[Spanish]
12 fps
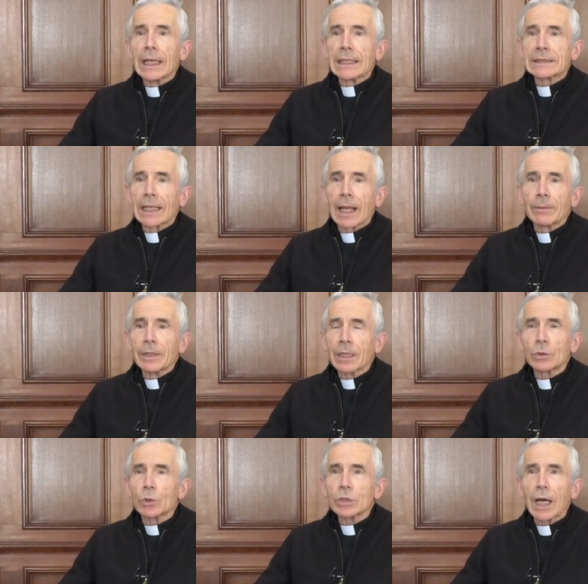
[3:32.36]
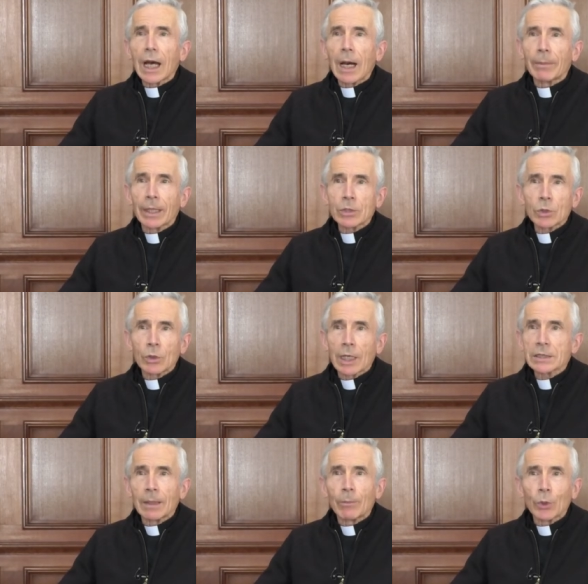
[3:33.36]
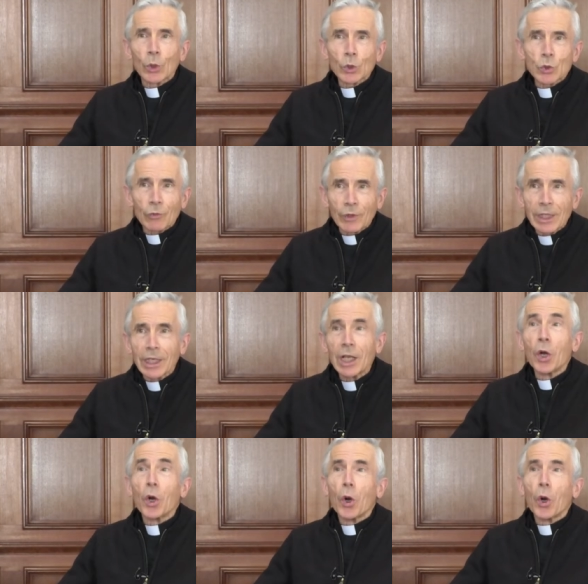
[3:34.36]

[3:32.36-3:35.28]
El estar abiertos a personas que han podido sufrir